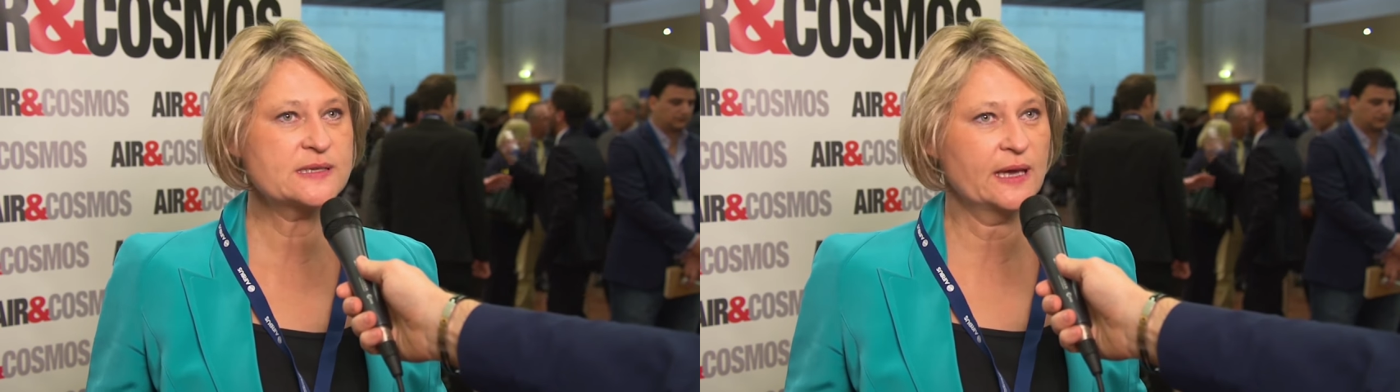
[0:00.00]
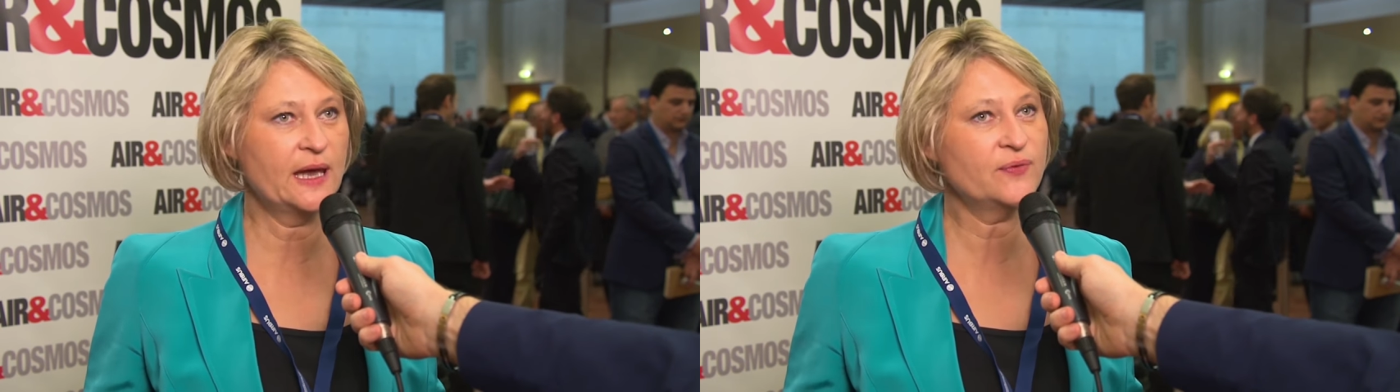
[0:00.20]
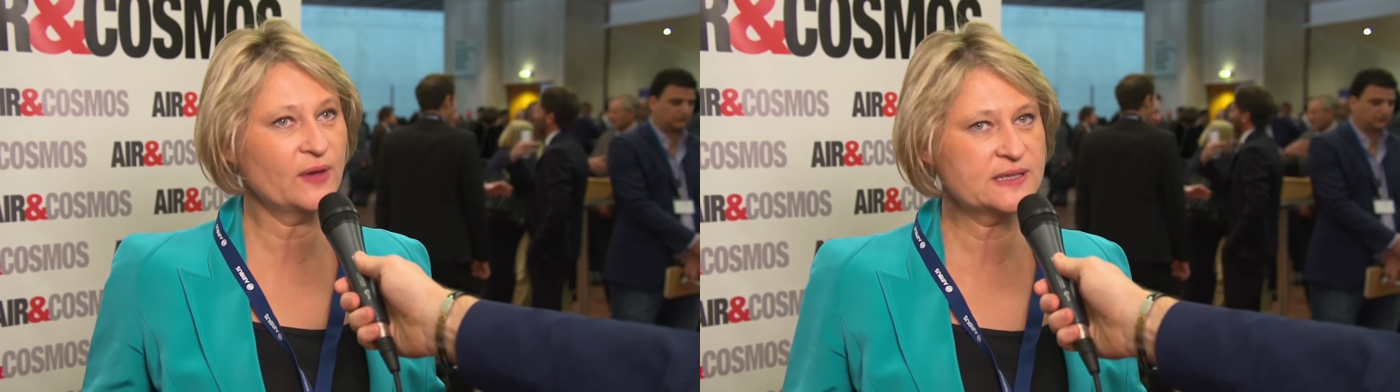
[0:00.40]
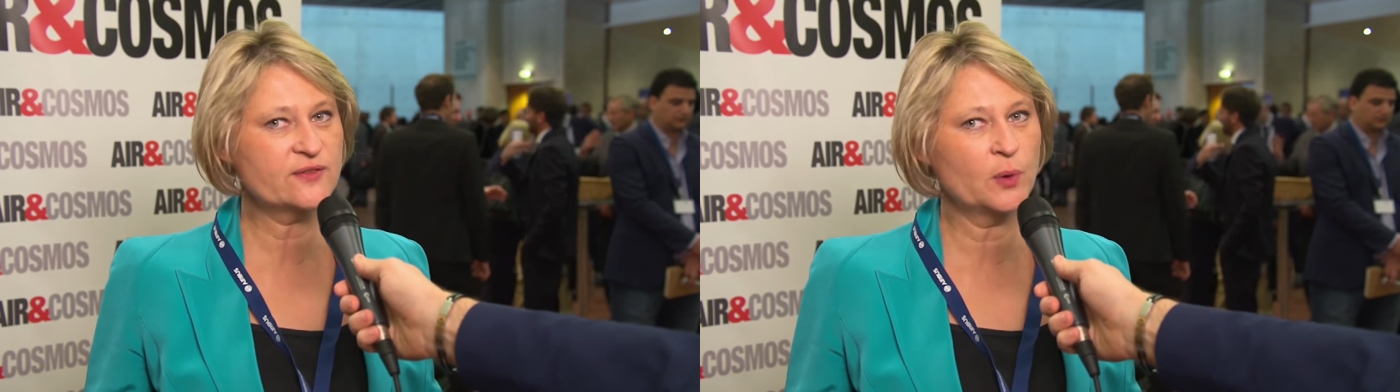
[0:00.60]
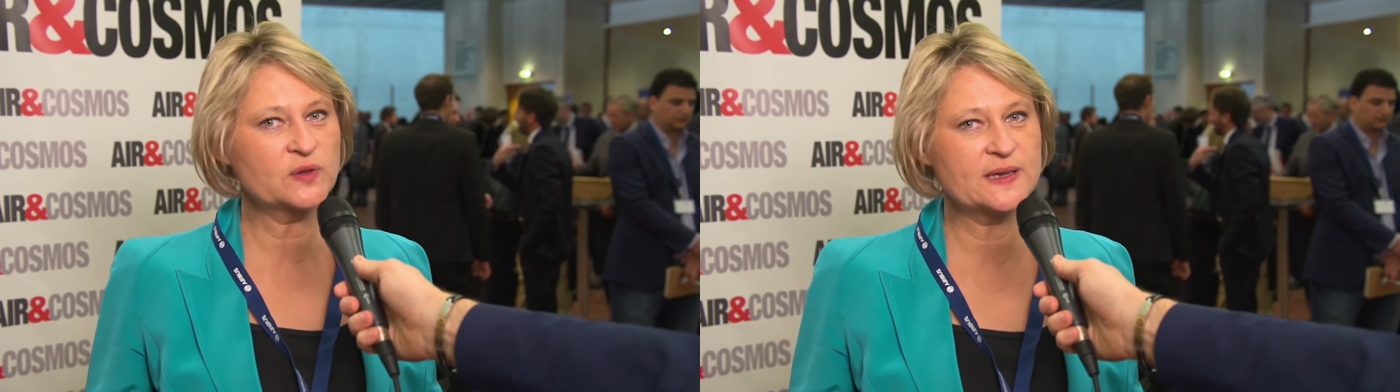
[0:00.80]
ce qui est
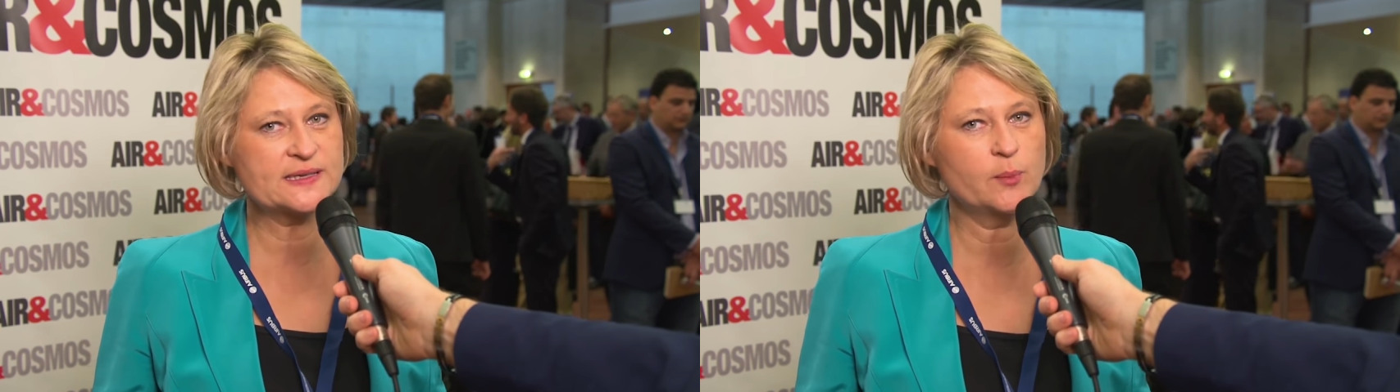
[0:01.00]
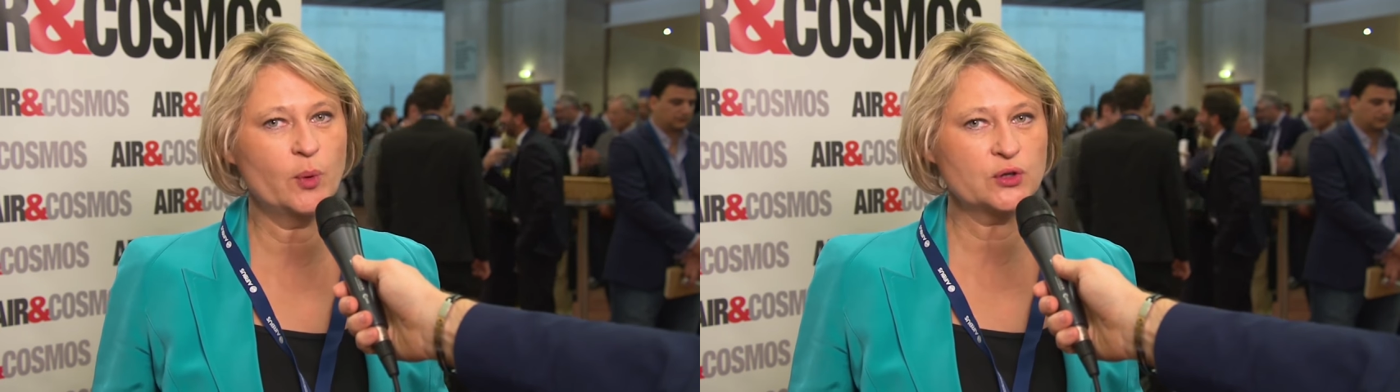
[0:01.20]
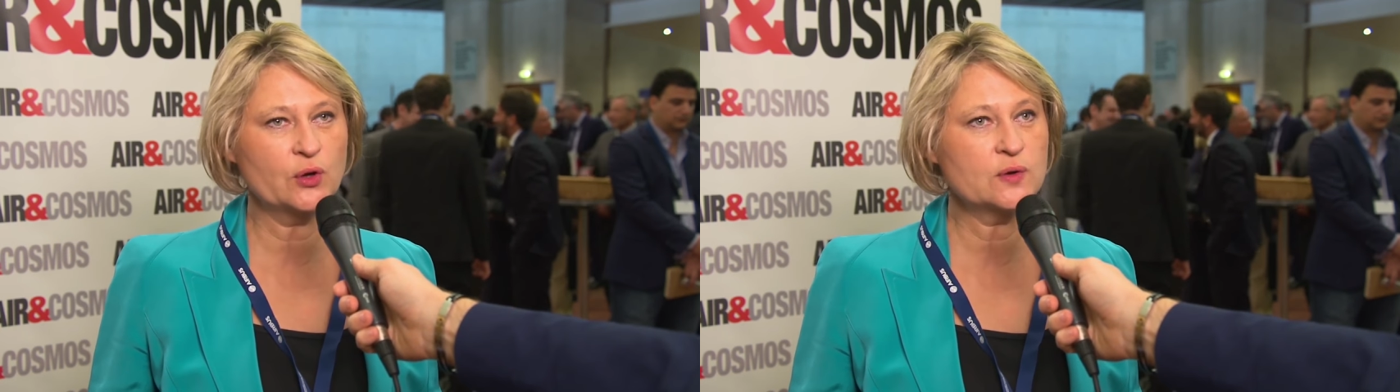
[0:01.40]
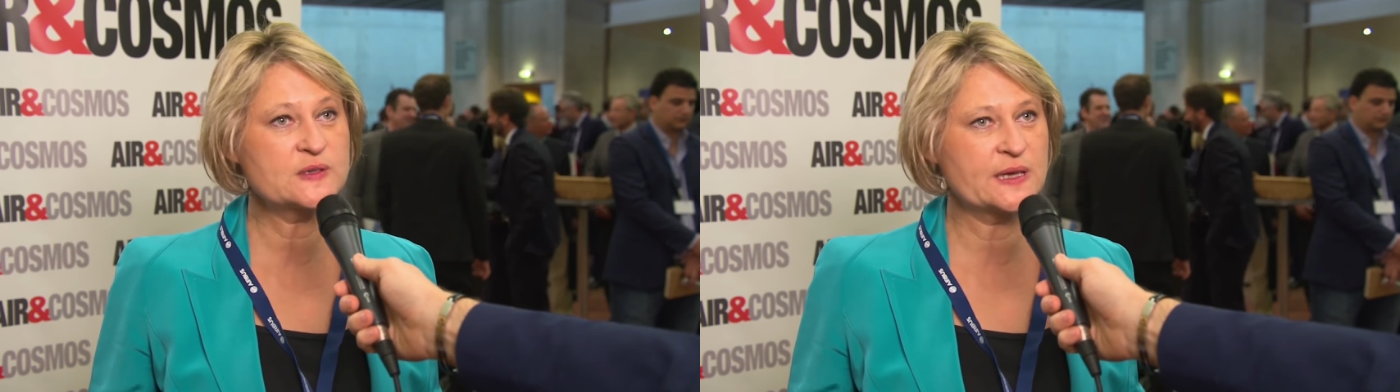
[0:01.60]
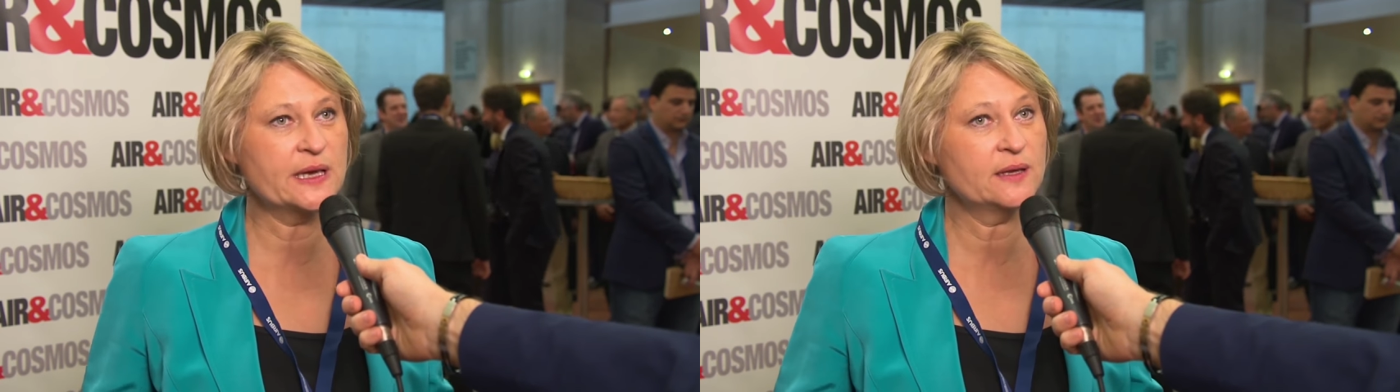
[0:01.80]
effectivement très important,
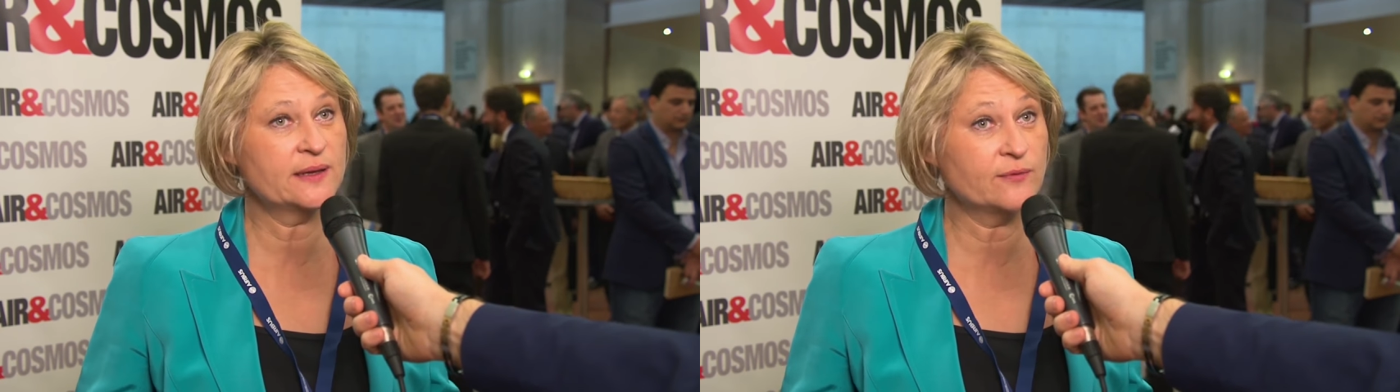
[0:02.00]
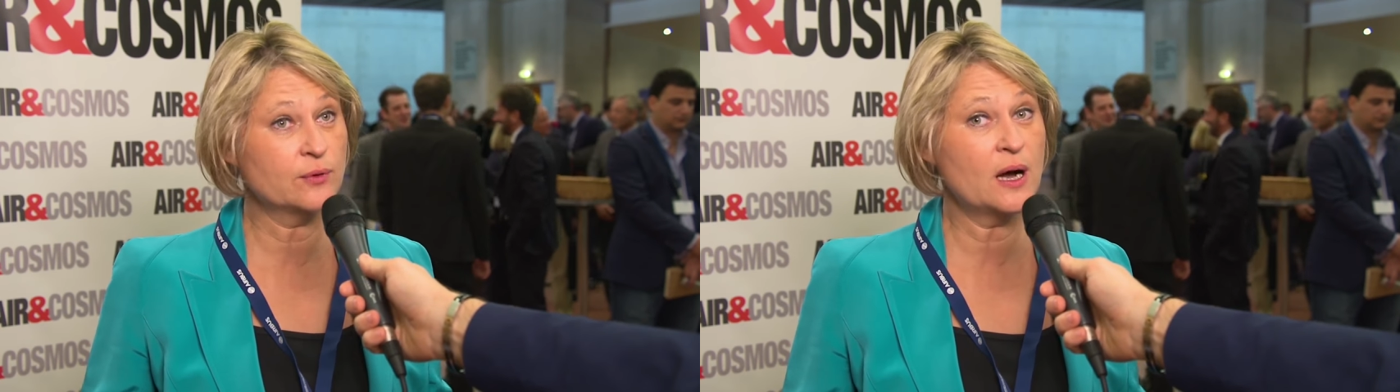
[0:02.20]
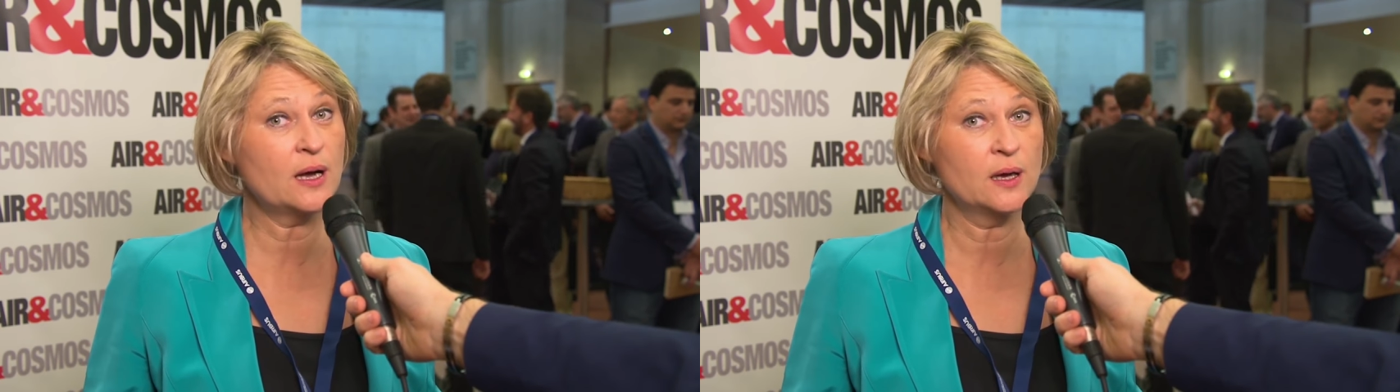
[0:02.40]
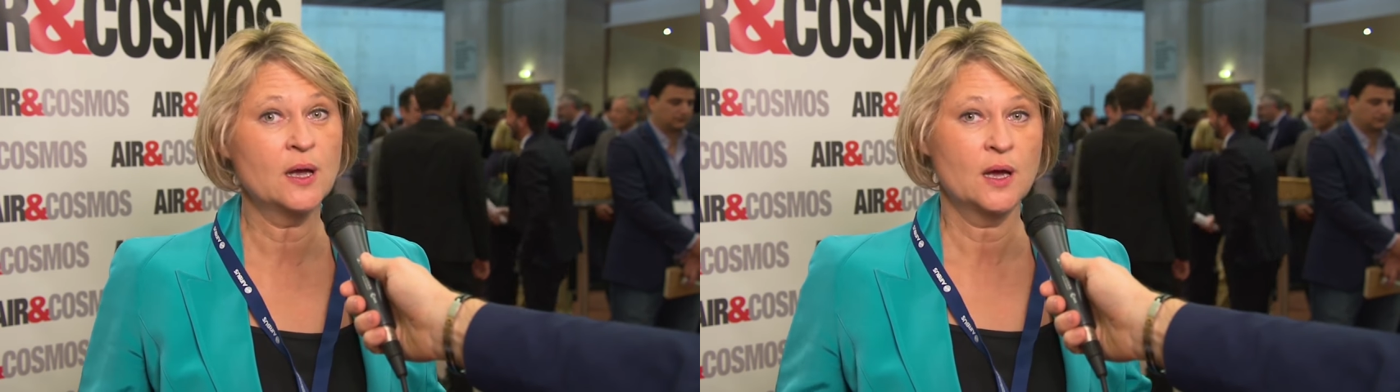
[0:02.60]
c'est d'avoir